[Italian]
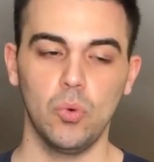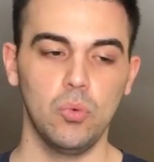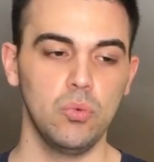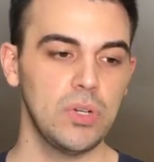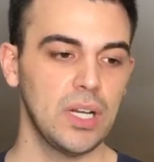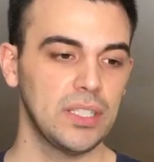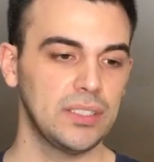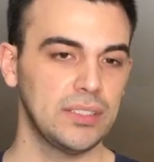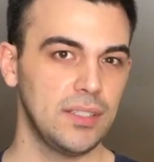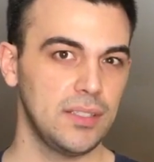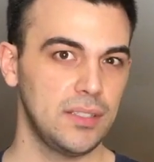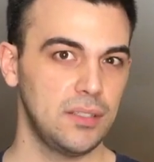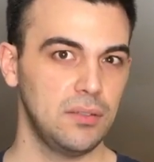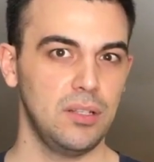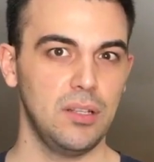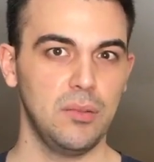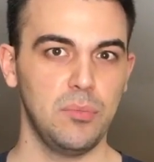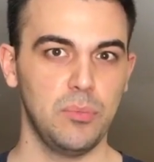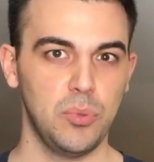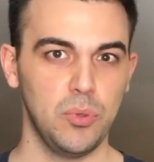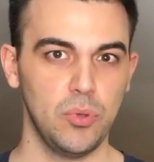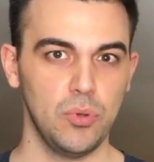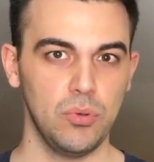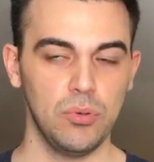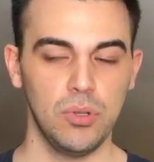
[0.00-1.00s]
Un'attenzione
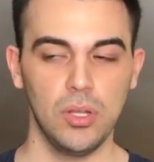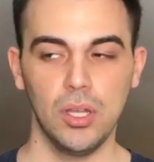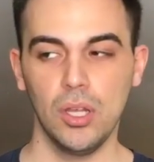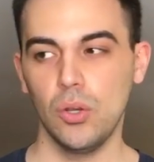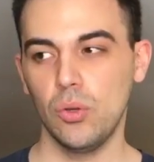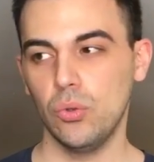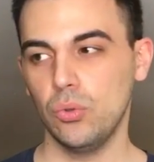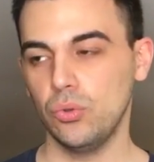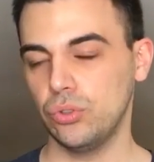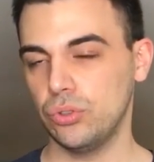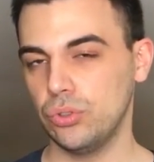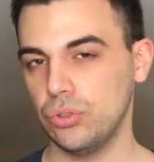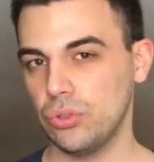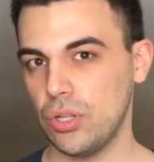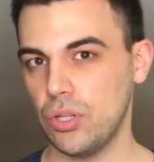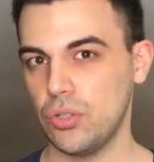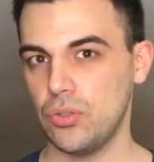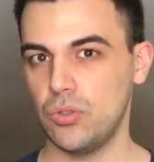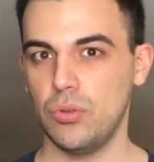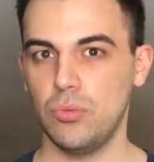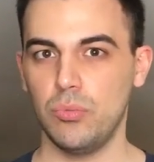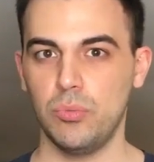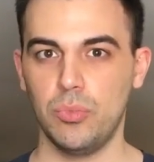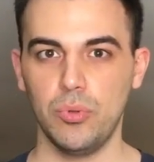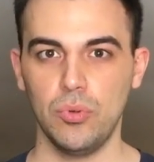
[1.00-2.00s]
in più, un
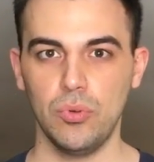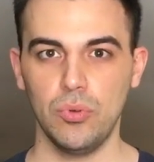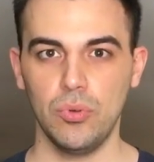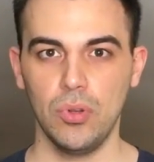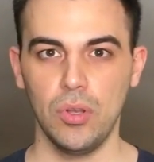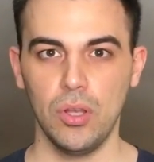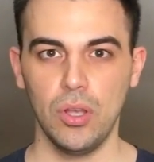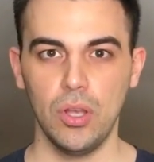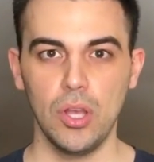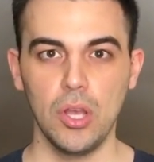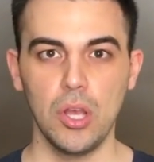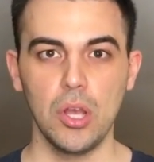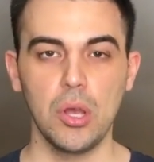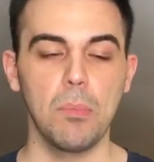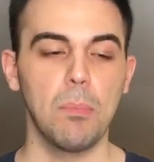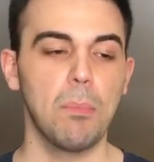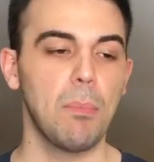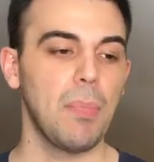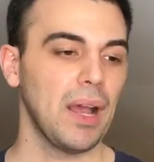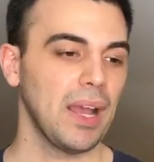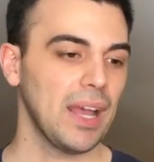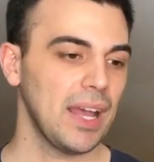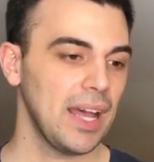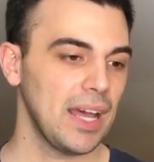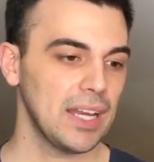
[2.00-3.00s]
sorriso in più,
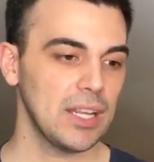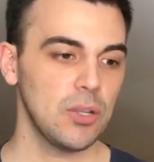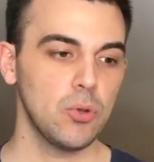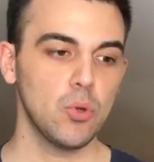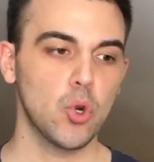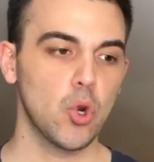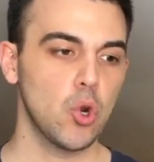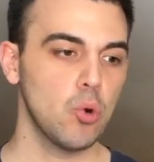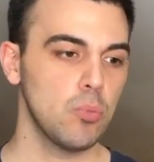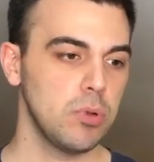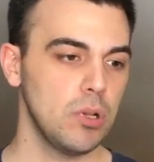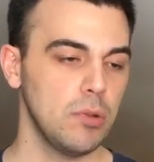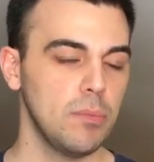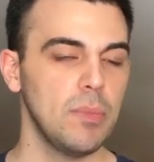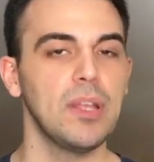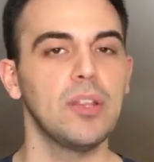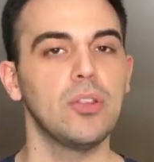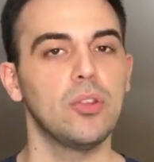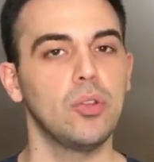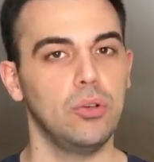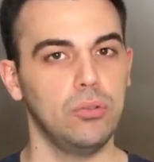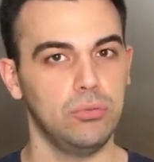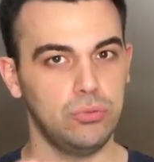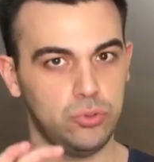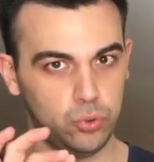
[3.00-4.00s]
magari un
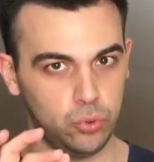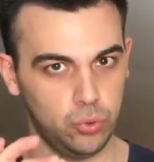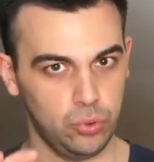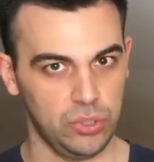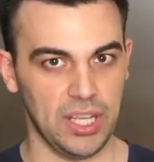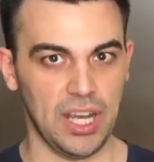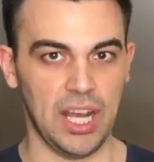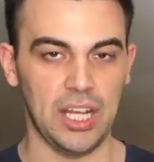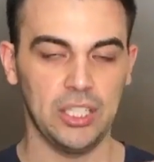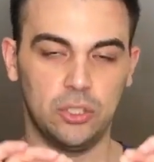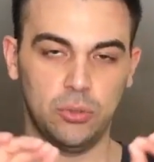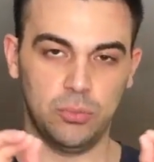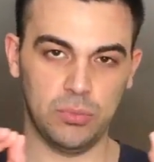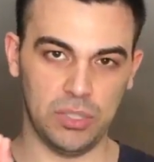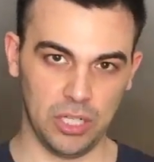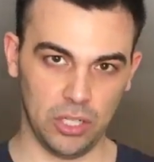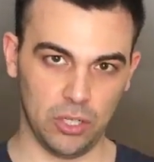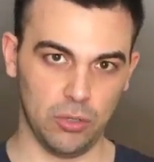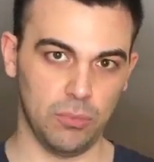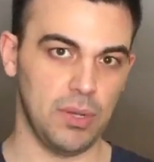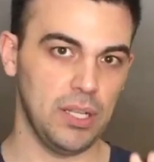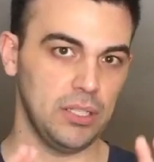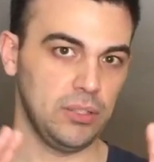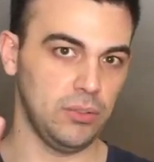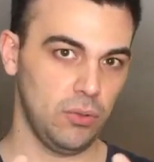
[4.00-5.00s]
complimento studiato, mi
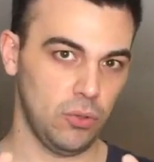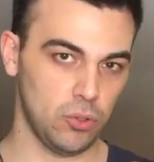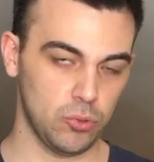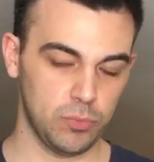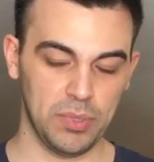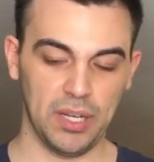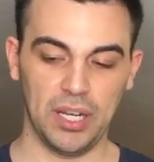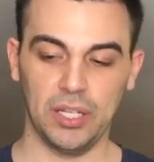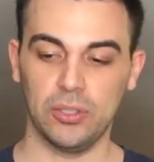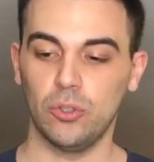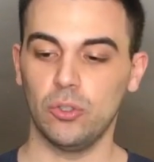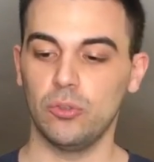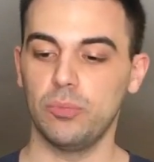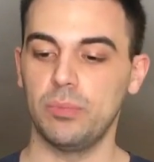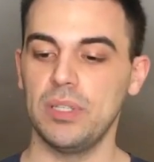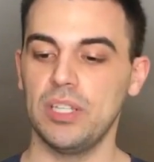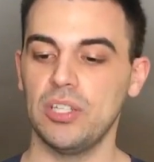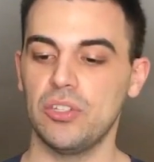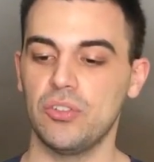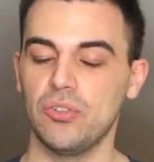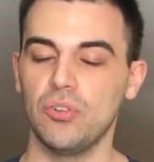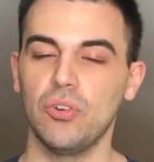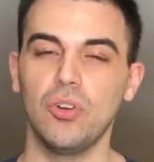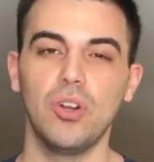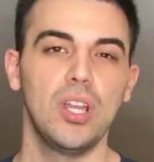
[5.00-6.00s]
raccomando, l'ho spiegato
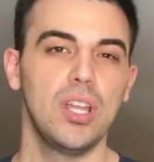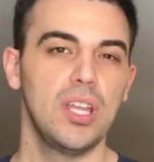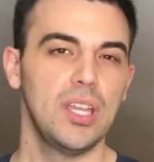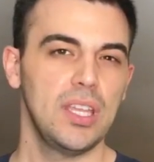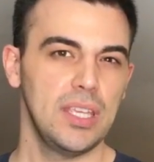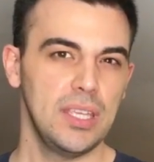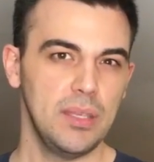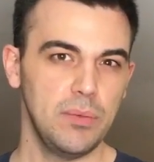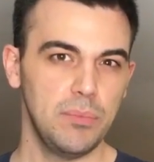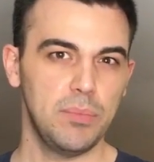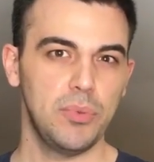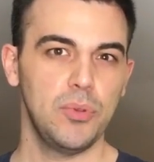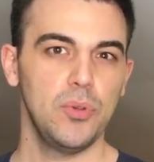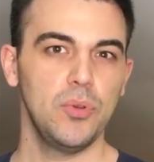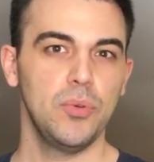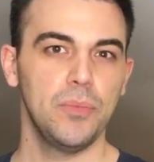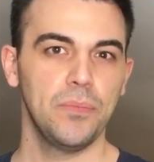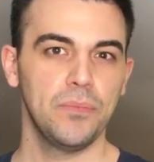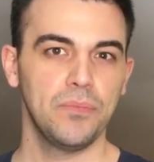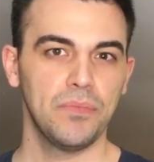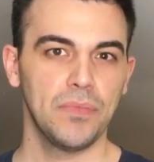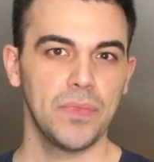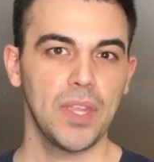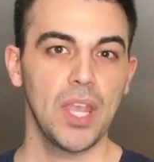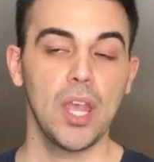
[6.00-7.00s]
spesso, in più,
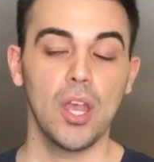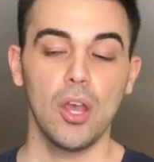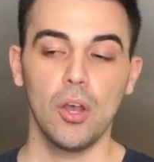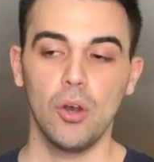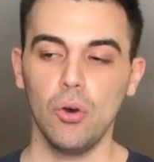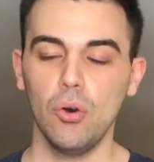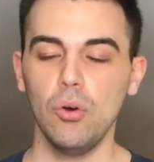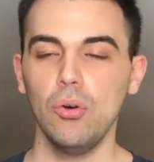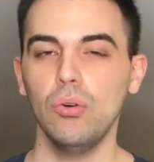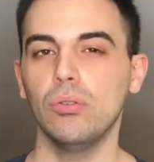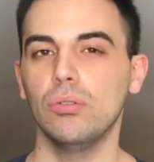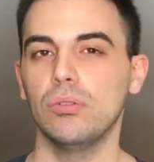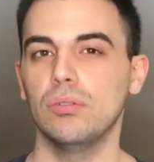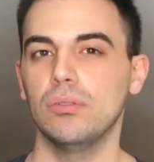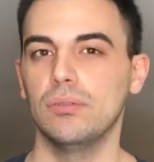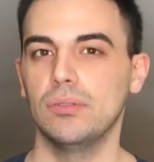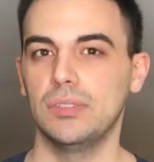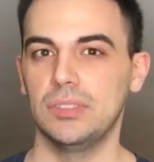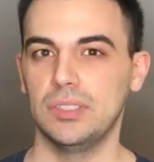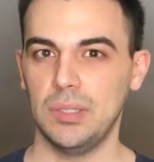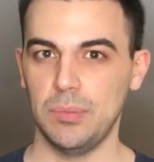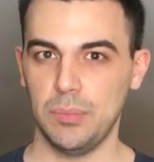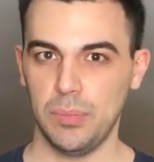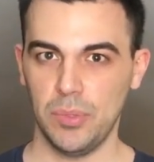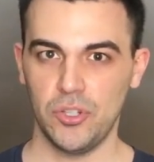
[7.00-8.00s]
o
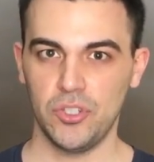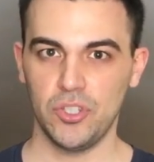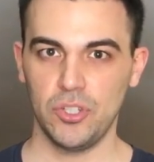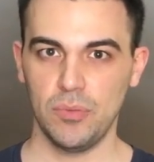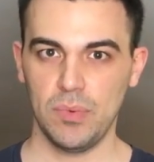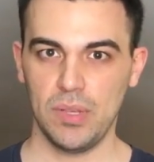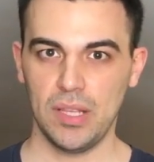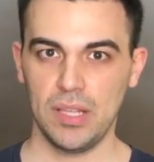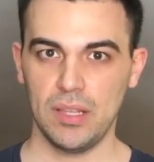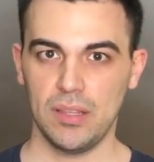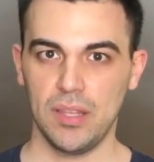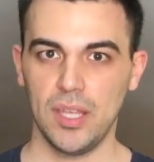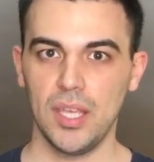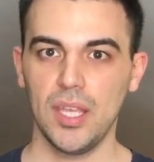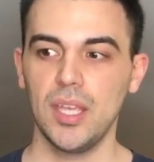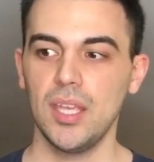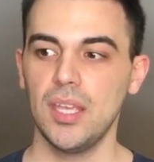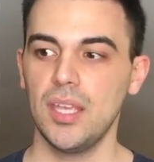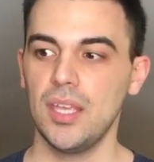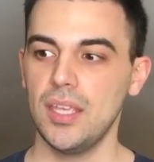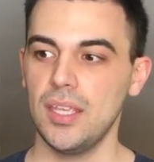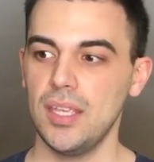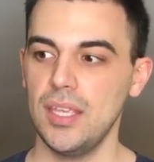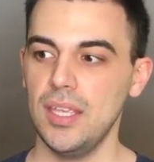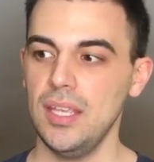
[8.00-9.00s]
semplicemente
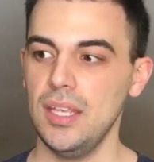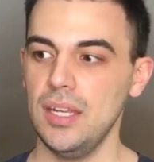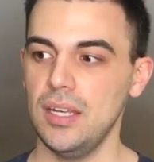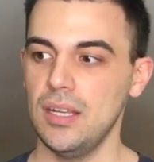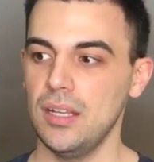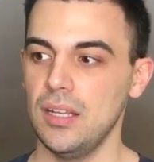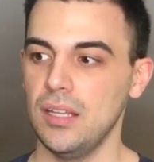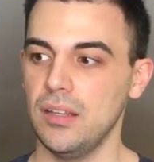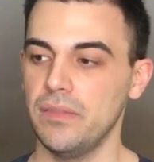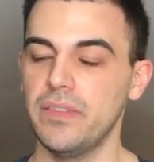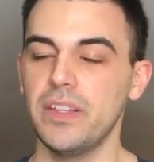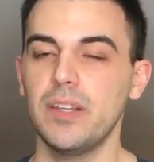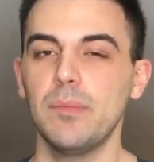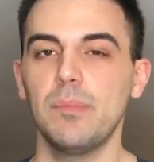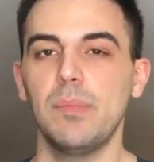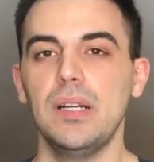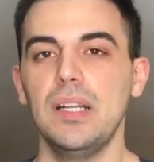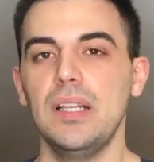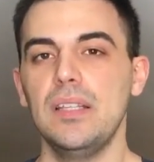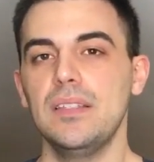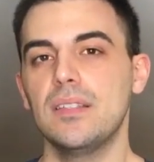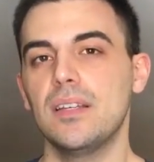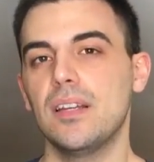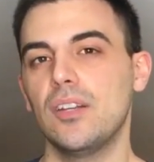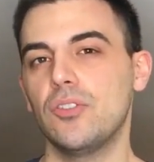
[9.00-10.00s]
il
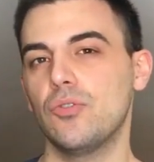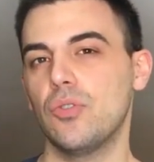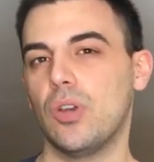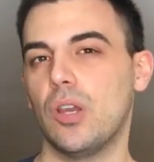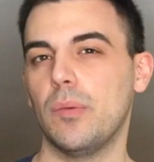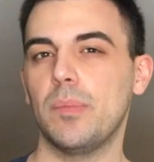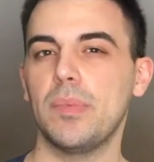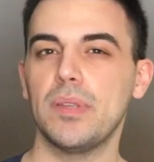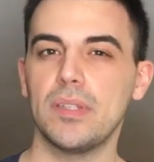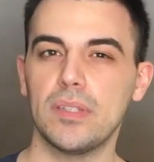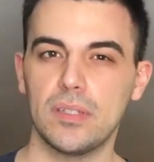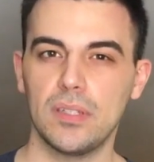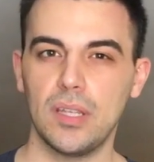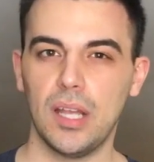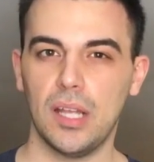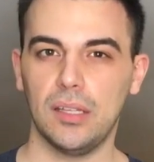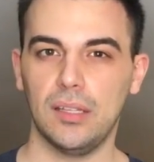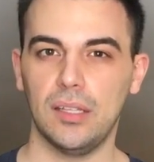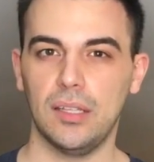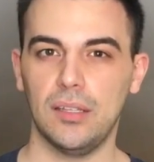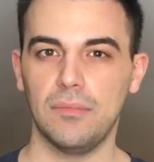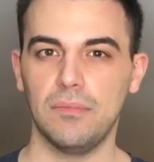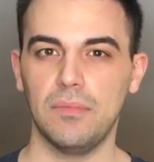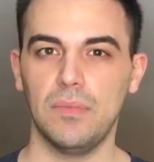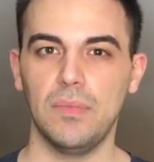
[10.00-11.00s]
verbalizzare ciò che
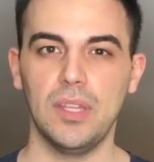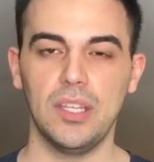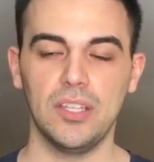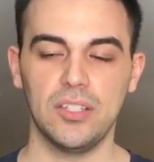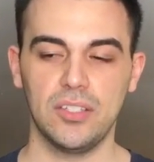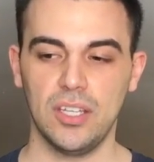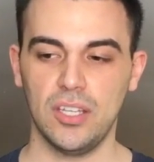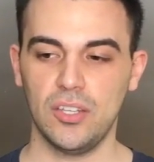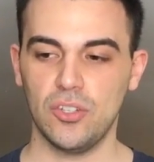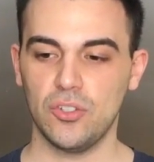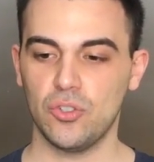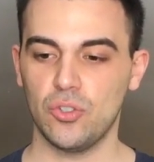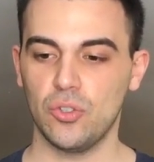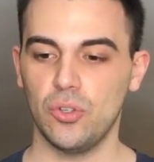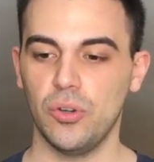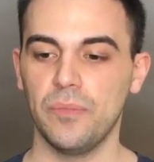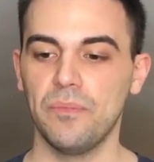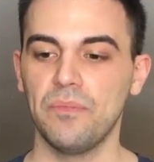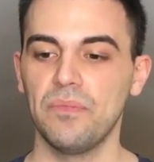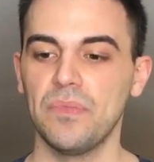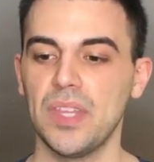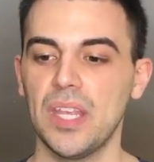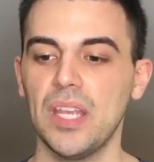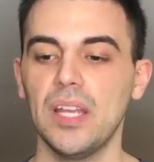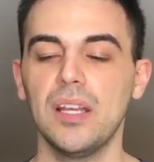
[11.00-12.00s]
pensate, nel
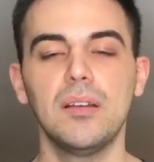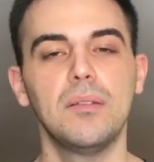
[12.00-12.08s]
senso